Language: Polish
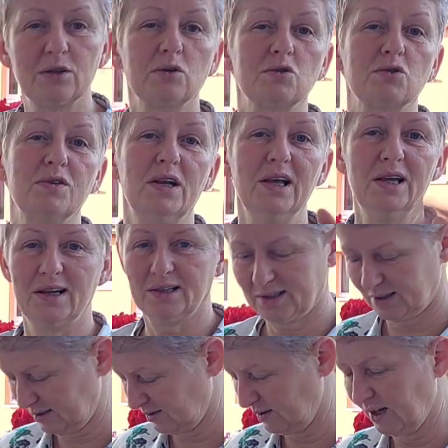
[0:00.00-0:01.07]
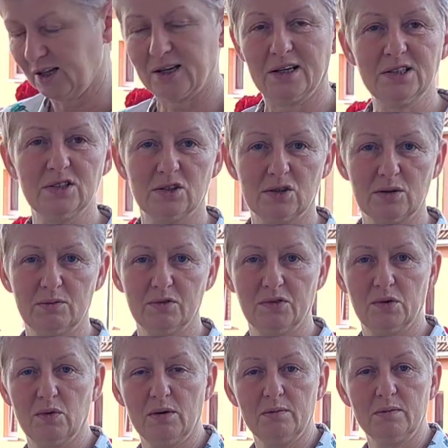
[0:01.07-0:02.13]
to już wiele razy, wiele razy o tym
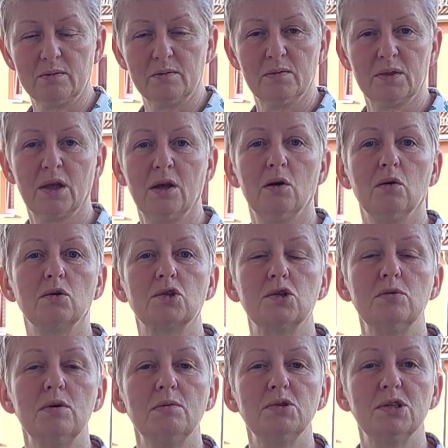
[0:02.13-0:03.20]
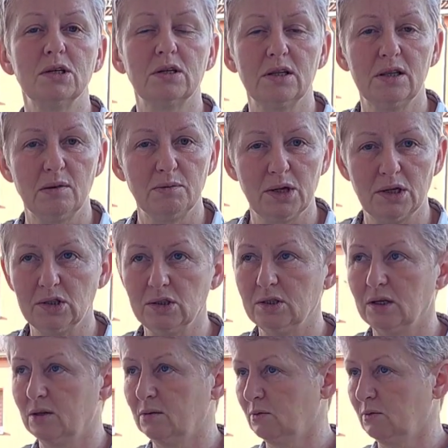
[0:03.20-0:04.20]
mówiłam, uczyłam się gry na pianinie.